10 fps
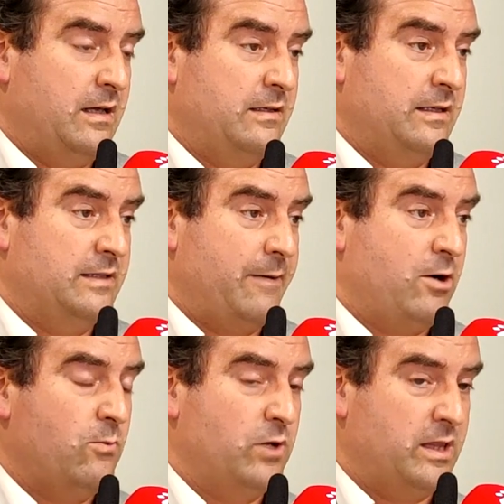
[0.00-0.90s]
del
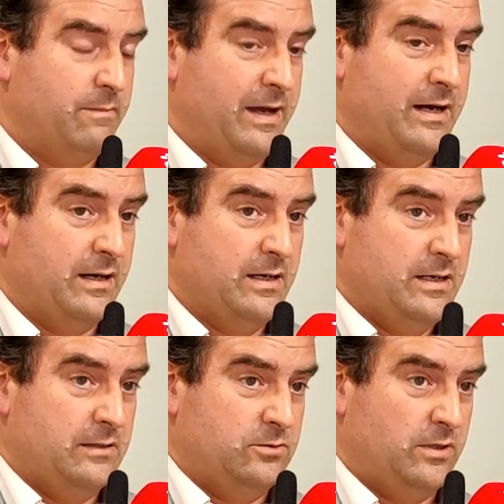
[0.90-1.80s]
trabajo municipal.
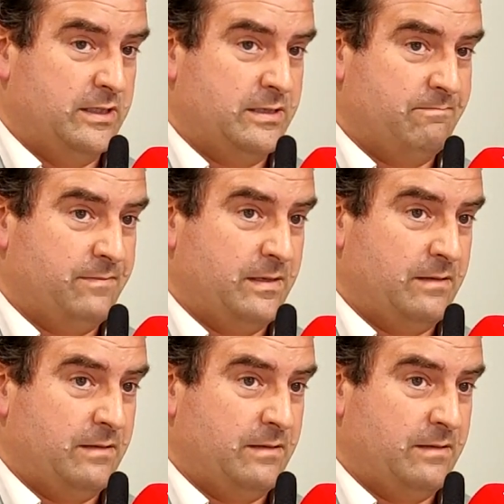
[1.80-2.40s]
Entonces,